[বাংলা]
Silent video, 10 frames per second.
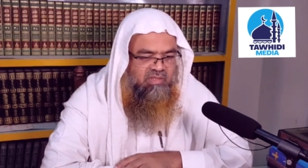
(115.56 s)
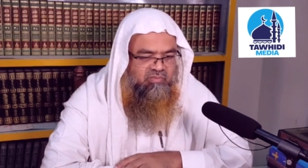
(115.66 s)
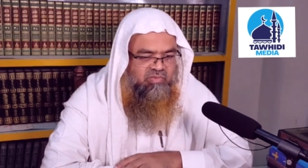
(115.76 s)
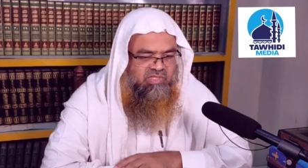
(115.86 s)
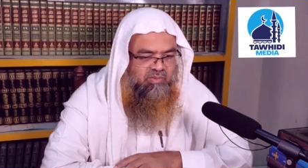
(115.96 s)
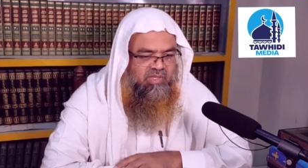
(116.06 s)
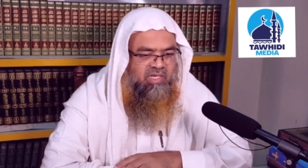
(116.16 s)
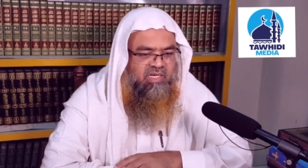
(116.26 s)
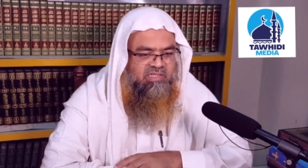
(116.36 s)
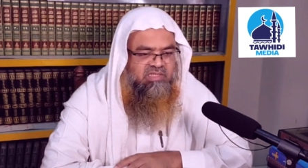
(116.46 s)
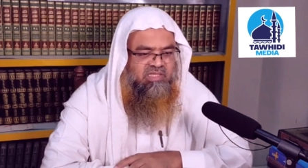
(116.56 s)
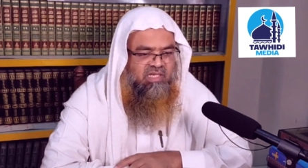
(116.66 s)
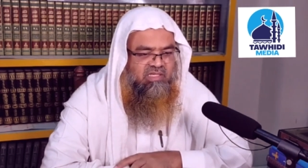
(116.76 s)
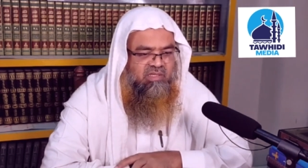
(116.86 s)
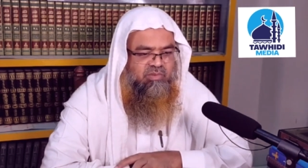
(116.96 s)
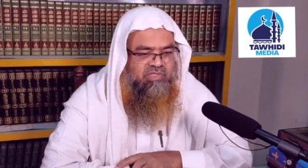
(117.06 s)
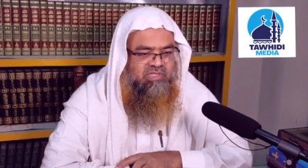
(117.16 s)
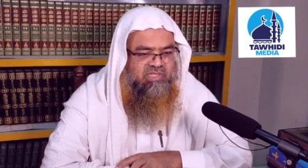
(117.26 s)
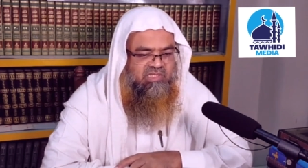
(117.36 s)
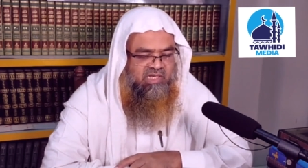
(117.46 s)
ফি সাবিল্লার খাত যেটা আল্লাহ তালা বলছেন
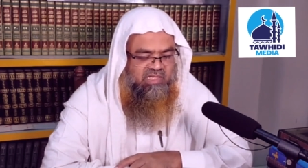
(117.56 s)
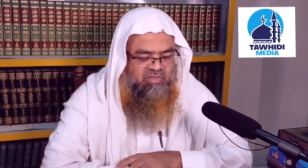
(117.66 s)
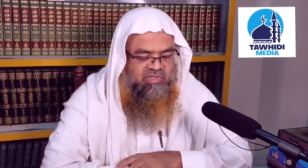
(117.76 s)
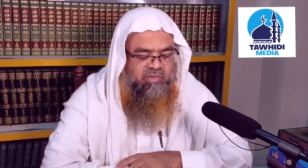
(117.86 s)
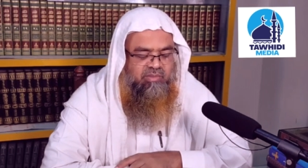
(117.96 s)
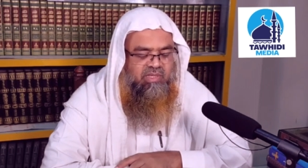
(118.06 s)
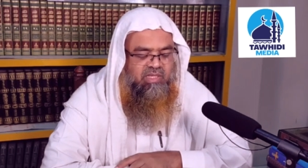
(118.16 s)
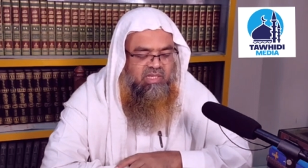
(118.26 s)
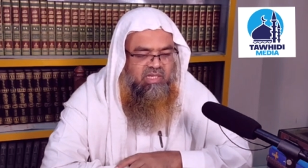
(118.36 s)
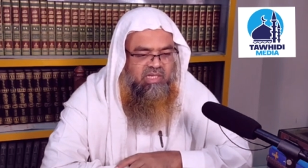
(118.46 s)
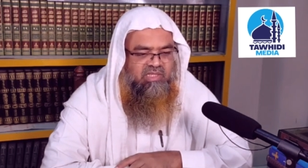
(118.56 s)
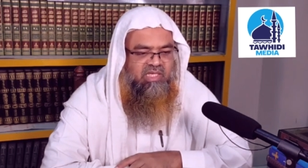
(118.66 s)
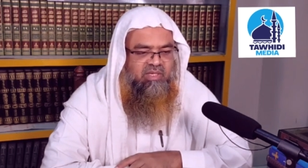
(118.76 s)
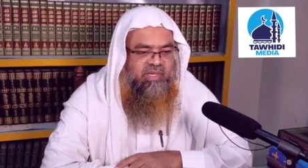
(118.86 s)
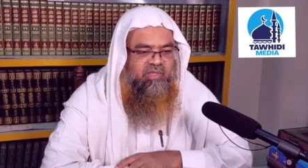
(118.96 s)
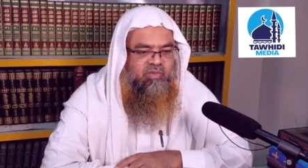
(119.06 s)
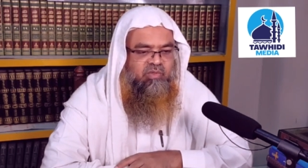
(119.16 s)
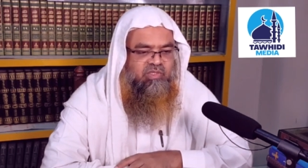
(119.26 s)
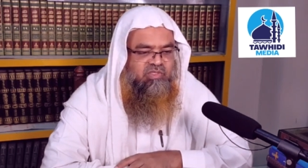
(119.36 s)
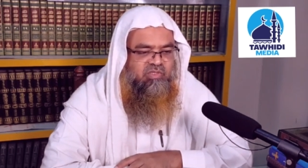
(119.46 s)
সেটা জাকাতও নিতে পারবেন কিন্তু এর বাইরে অন্য
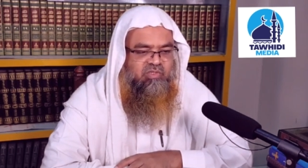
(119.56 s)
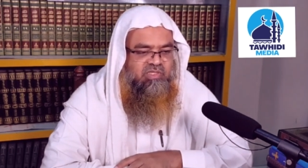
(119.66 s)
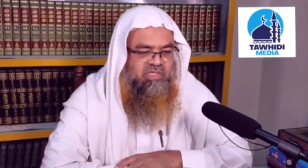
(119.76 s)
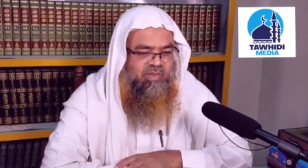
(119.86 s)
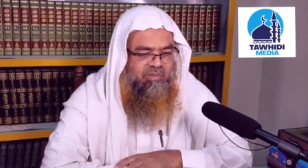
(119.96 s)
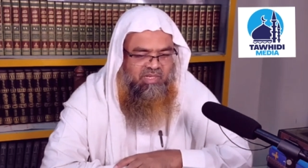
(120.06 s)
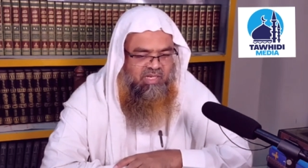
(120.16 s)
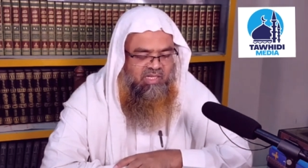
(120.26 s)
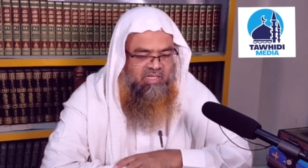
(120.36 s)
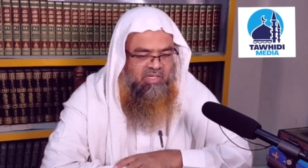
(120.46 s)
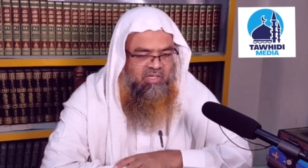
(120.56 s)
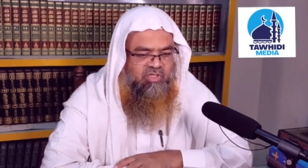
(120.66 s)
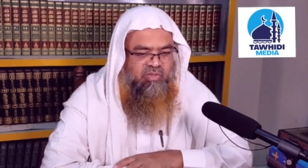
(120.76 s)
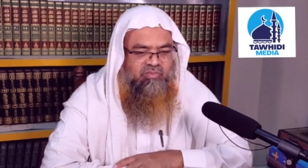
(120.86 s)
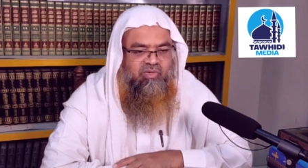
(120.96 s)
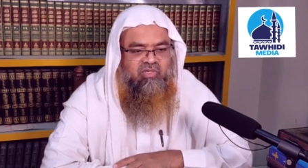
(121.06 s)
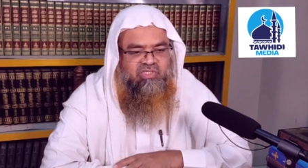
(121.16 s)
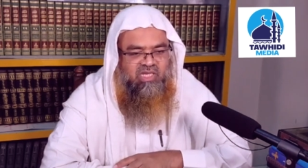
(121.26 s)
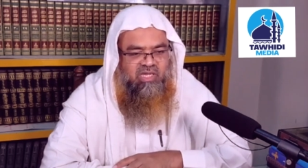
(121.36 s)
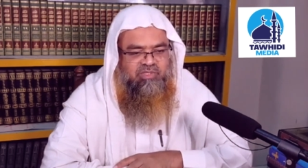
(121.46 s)
কিছুর জন্য নিতে পারবেন না অথবা ফরজ
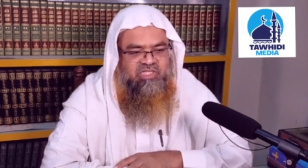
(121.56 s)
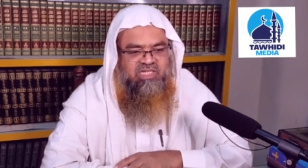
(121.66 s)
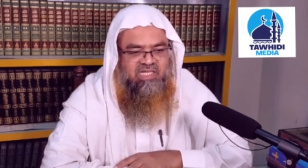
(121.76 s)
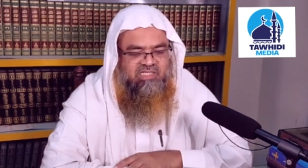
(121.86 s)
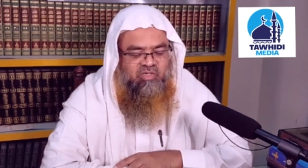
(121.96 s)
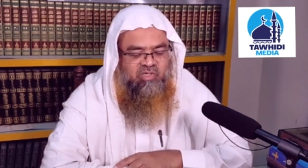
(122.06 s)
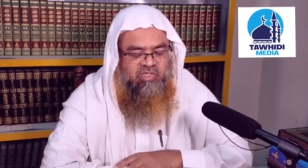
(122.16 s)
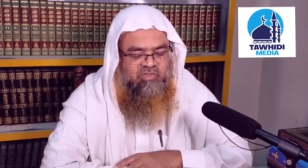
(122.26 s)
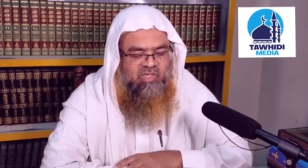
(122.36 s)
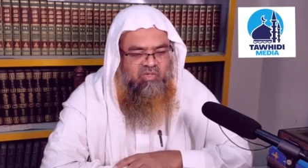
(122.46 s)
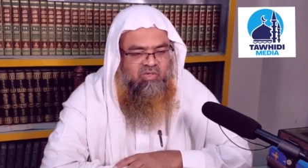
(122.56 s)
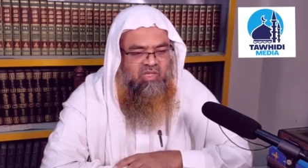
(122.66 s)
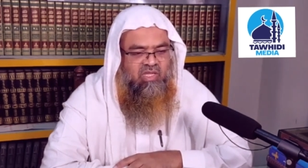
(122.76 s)
না আপনি শিখে গেছেন অনেক কিছু এখন